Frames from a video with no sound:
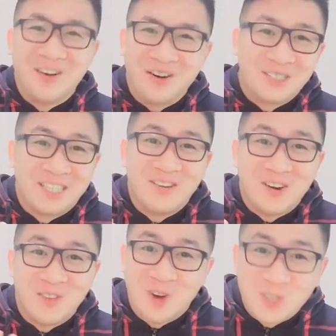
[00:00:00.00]
no,
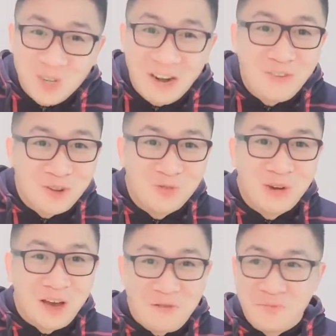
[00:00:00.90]
señor, yo soy el
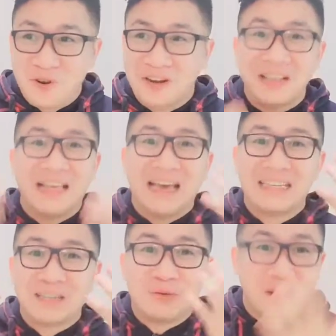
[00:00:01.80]
afortunado de poder
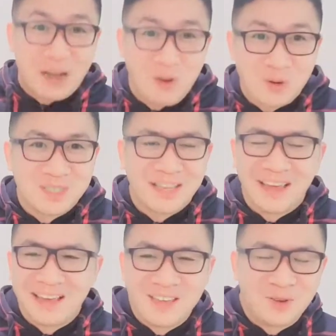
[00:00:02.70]
este, buscarlo a usted
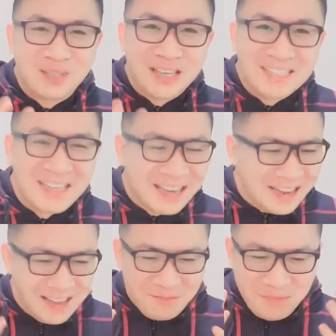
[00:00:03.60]
y que usted
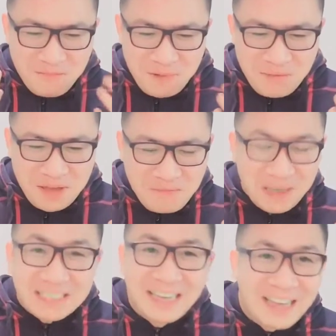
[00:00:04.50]
sea mi primer
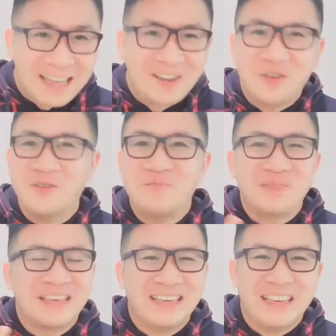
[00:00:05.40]
pasajero.
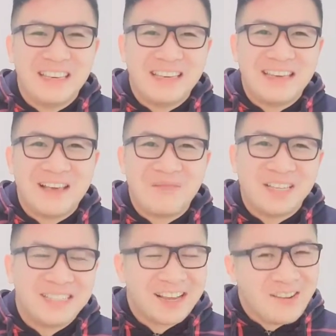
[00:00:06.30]
Y, y él me
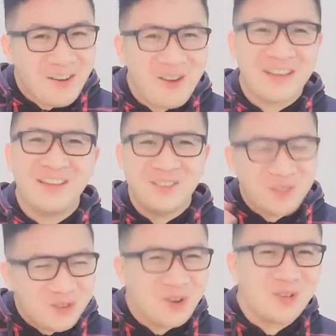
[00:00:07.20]
dice que no, que
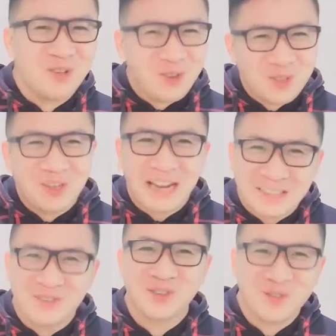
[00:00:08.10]
yo, yo soy el
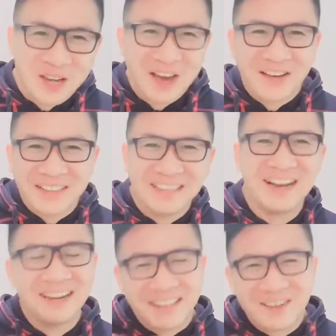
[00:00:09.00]
afortunado de
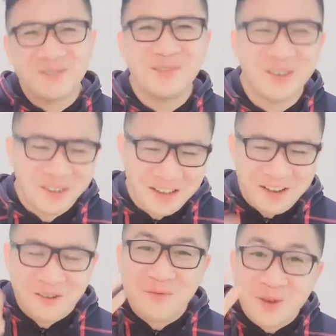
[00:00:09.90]
tenerte como,
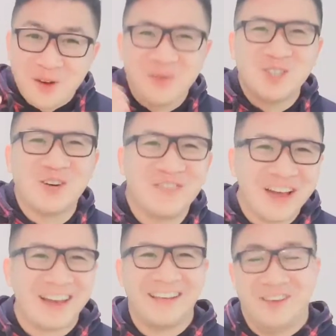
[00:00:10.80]
como, como
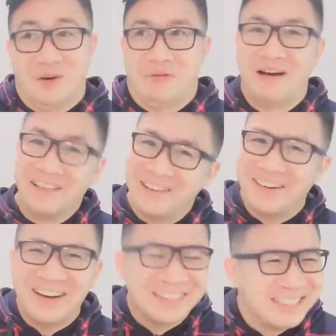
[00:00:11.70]
chofer. Y yo, qué
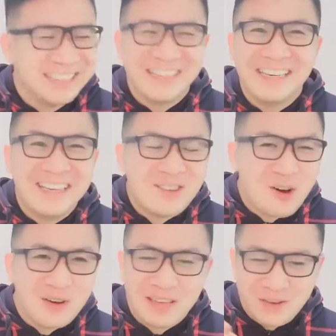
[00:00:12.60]
va Y
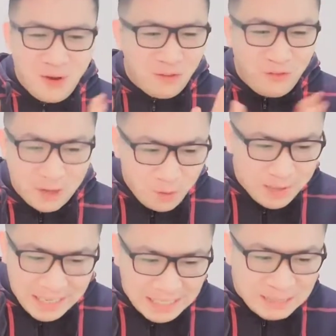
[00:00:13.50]
no, igual, fue
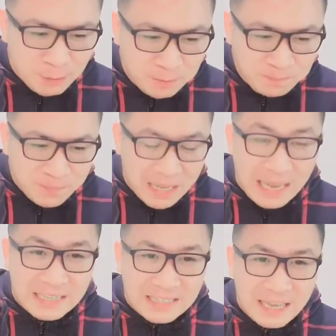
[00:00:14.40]
comiquísimo.
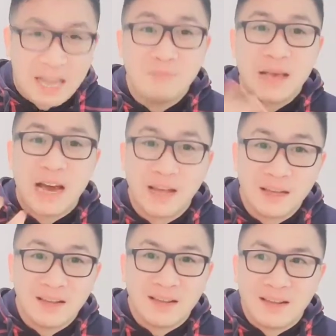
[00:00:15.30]
Este, el
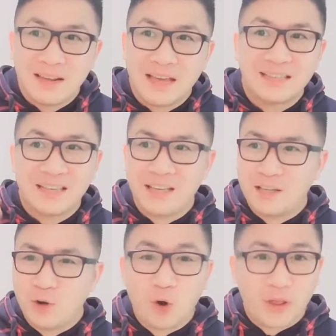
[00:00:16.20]
viaje,
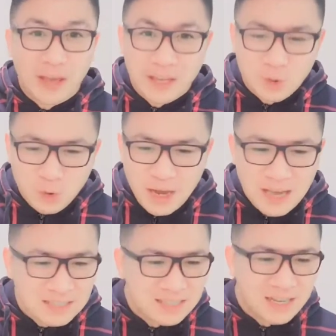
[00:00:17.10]
este, lo dejé en su
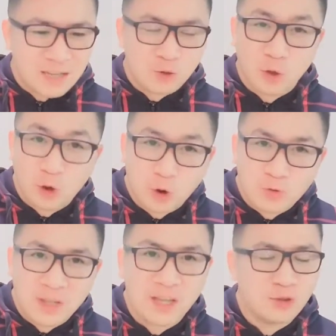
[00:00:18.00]
casa, todo
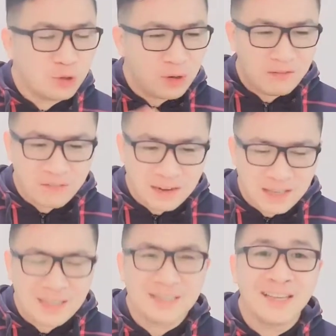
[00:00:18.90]
contento, él
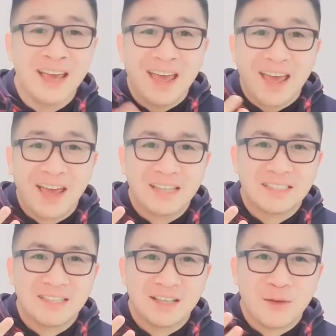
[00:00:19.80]
feliz.
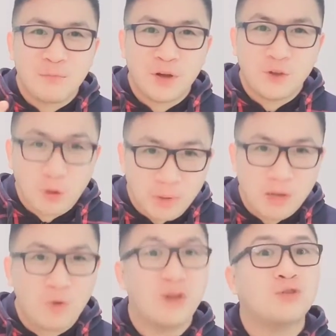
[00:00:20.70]
Este, después yo
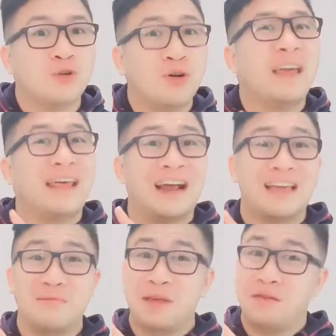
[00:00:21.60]
vi cuánto era
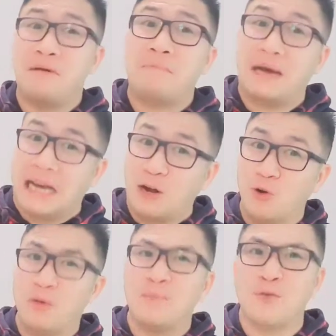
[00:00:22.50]
que me iba a pagar
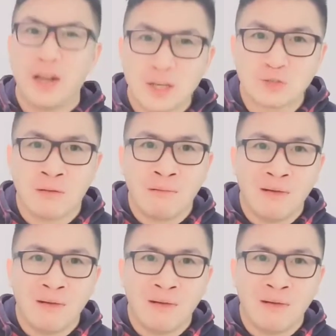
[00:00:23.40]
Uber por eso.